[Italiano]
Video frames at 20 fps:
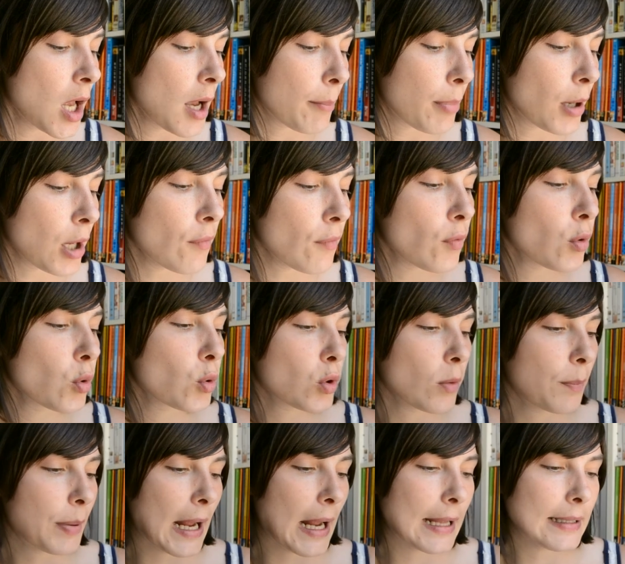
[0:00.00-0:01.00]
Poi ho voluto
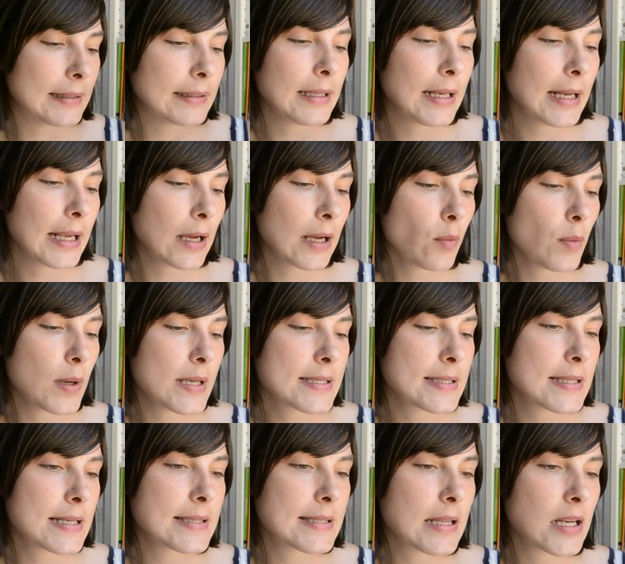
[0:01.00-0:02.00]
prendere
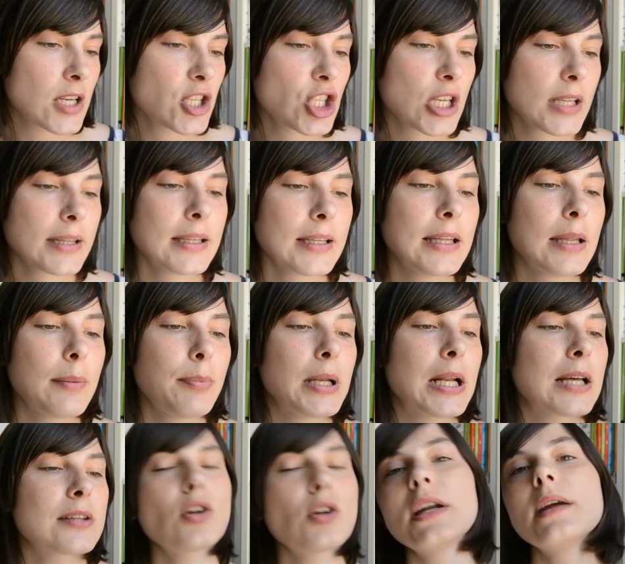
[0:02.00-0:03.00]
queste striscette
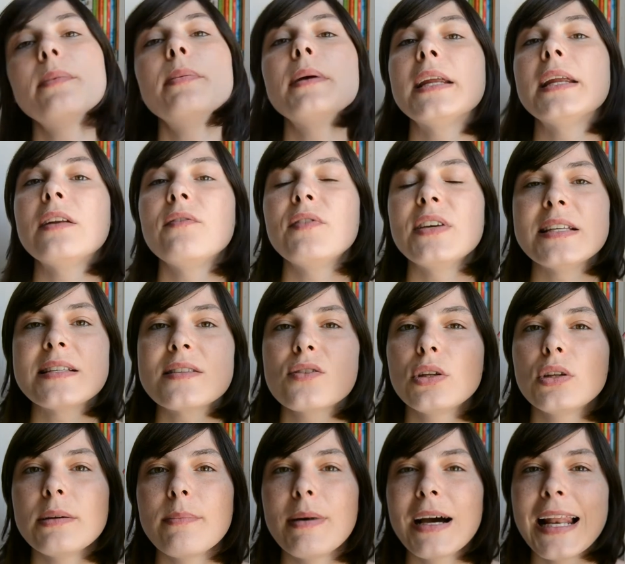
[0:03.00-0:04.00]
depilatorie per il viso
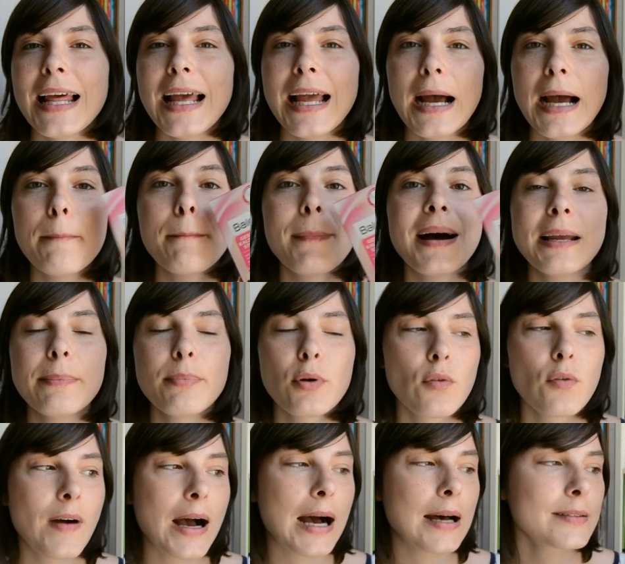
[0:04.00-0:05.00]
di Balea, mai
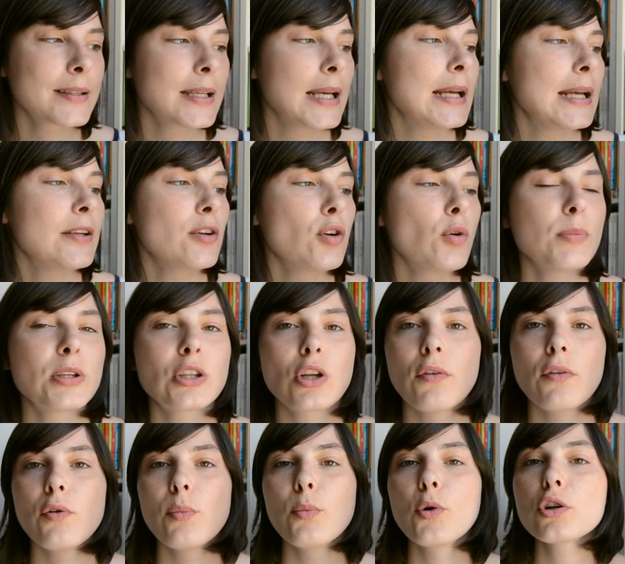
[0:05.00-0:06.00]
provate, io mi
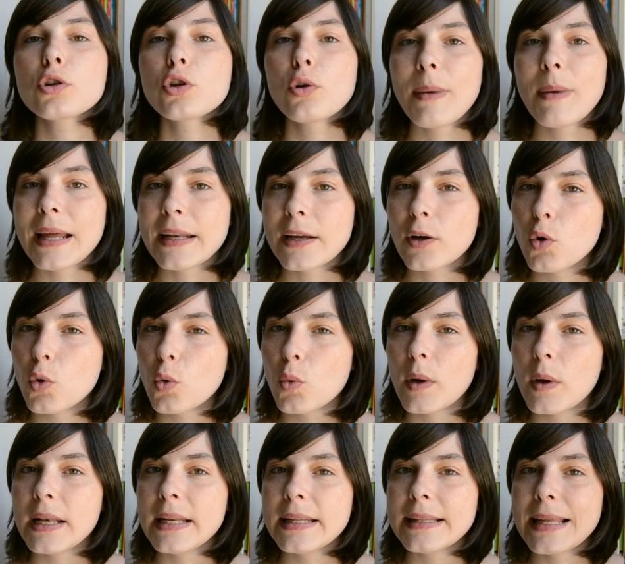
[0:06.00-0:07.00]
trovo molto bene con
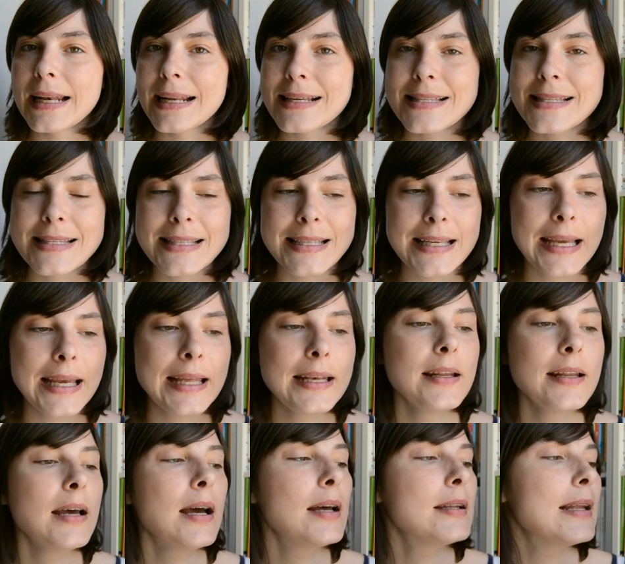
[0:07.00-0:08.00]
quelli della Sien,
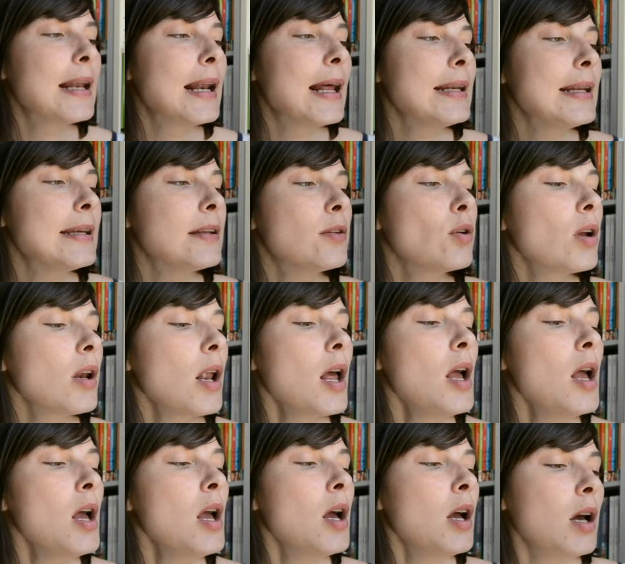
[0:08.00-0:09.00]
della Lidl,
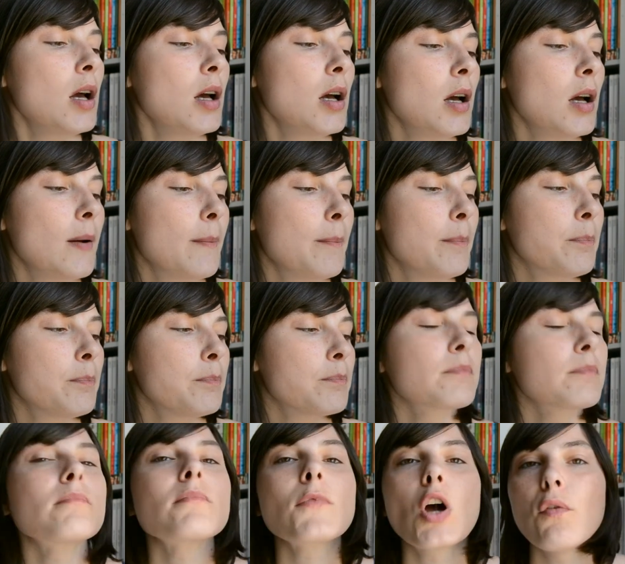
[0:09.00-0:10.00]

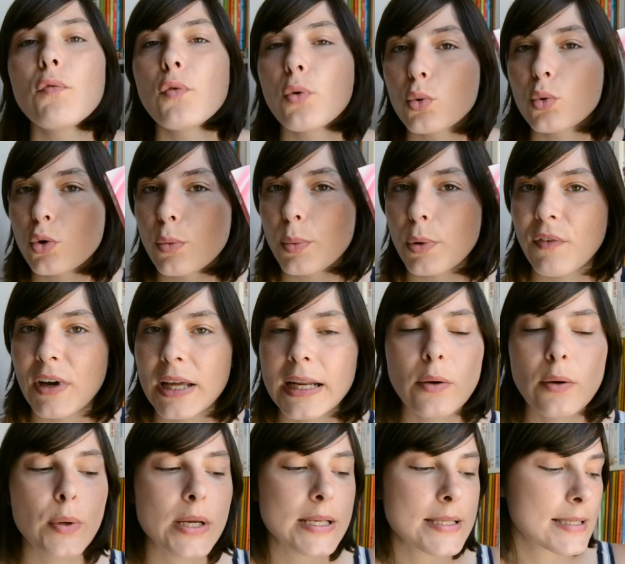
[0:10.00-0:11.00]
um, ho voluto provare
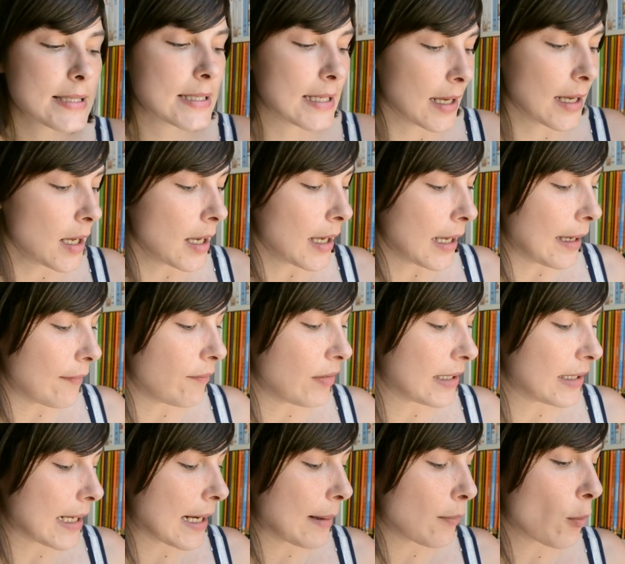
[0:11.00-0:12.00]
queste e
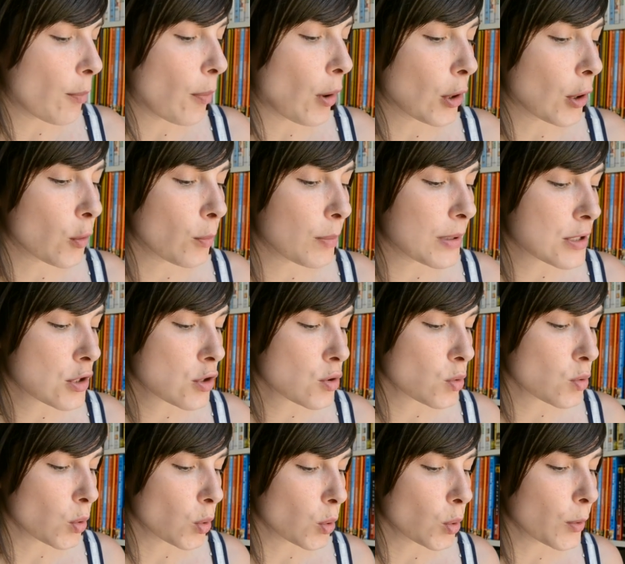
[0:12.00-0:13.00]
vedremo poi come
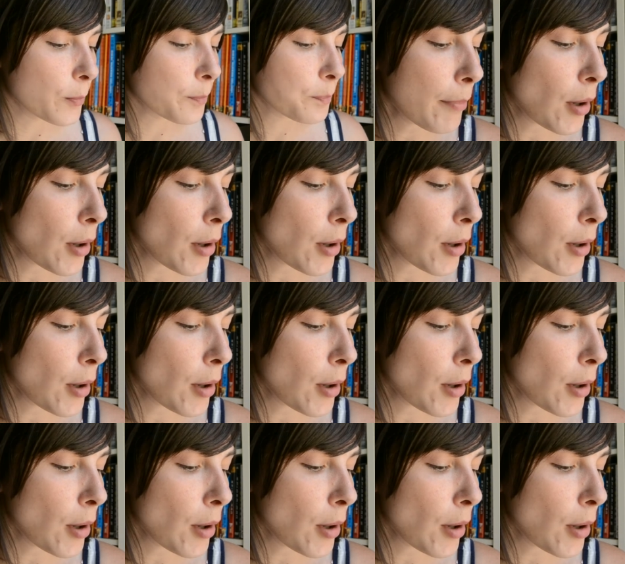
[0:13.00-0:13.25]
sono.